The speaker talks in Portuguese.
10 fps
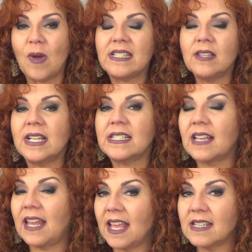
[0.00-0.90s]
Quais são as
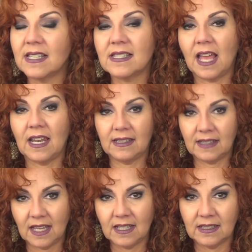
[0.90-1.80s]
crenças que ela
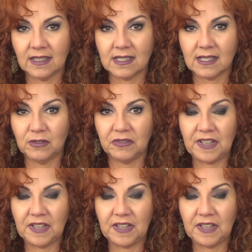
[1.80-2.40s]
tem na dança do